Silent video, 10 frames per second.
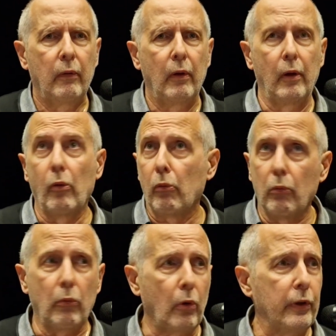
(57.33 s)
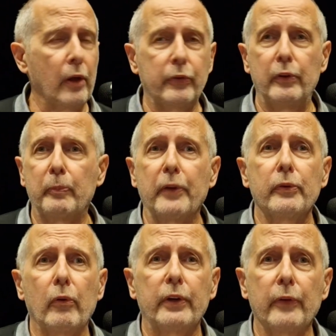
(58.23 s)
et on regarde ce qui se passe,
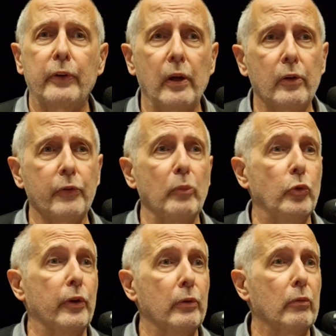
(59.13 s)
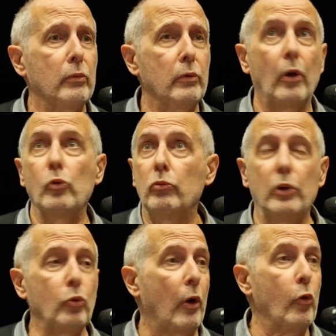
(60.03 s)
on regarde ce qu'il y a dans un musée. Il y a une,
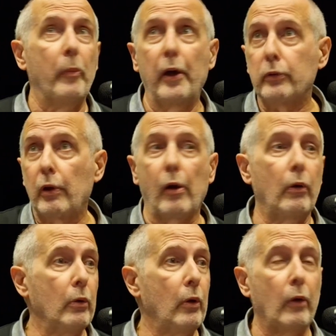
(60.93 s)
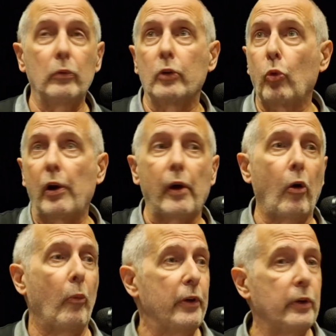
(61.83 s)
étoile de maître, il y a la toile d'un
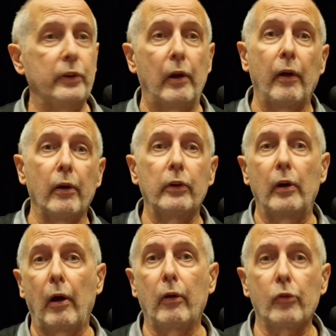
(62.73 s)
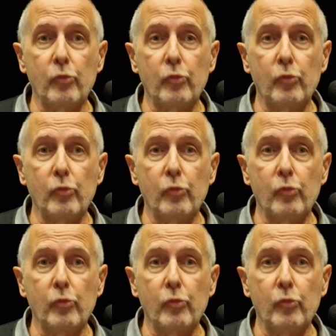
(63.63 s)
grand maître italien qui est là, je